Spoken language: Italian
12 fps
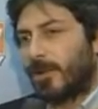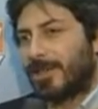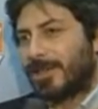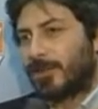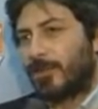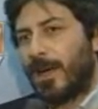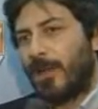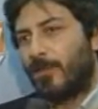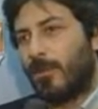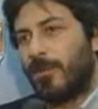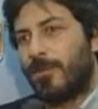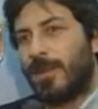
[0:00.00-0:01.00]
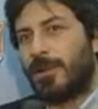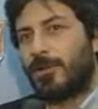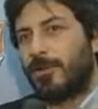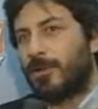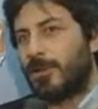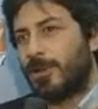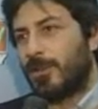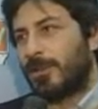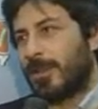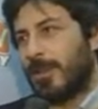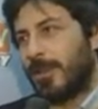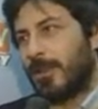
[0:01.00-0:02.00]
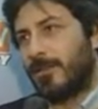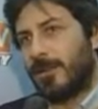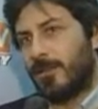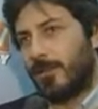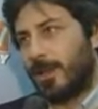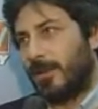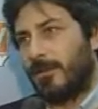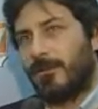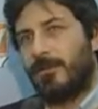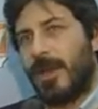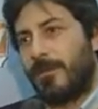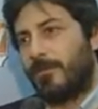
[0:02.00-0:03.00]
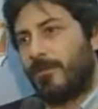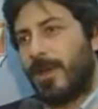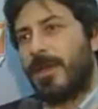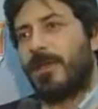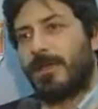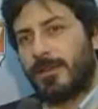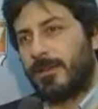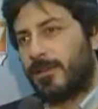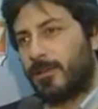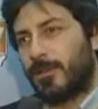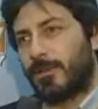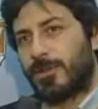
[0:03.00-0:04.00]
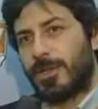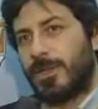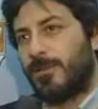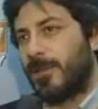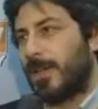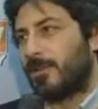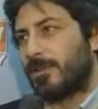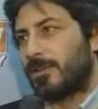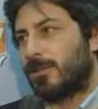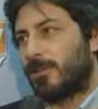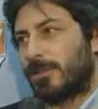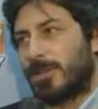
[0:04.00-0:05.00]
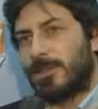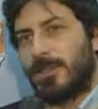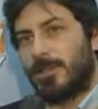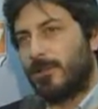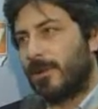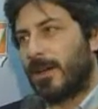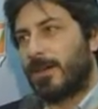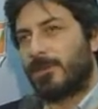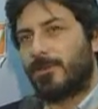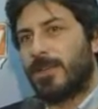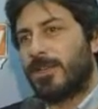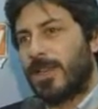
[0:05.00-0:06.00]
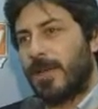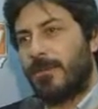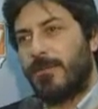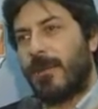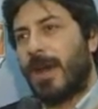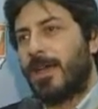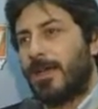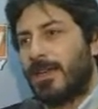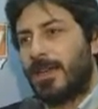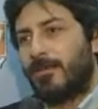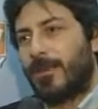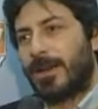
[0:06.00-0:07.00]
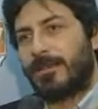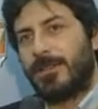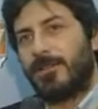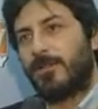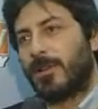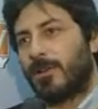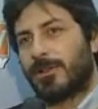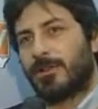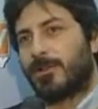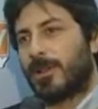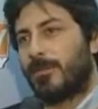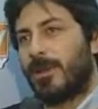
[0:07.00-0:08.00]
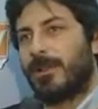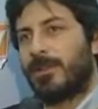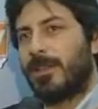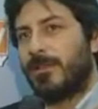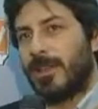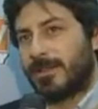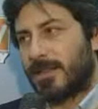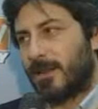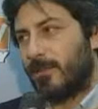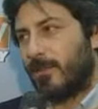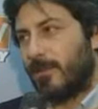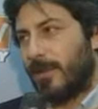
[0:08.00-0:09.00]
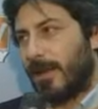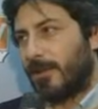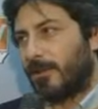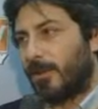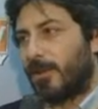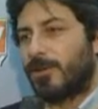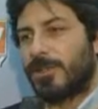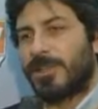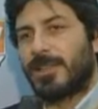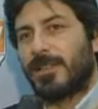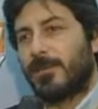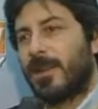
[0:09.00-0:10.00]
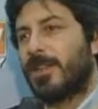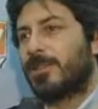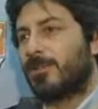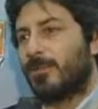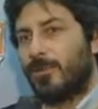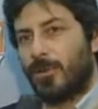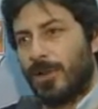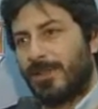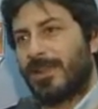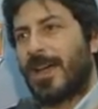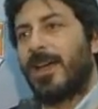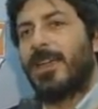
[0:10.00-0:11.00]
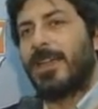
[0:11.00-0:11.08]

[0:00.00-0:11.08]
Non è stato mai un movimento vicino a Italia dei Valori. Beppe eh, conosce Di Pietro, si sono sentiti magari su dei temi, ma il partito è una cosa totalmente diversa dal movimento e non c'è stata mai nessuna unione tra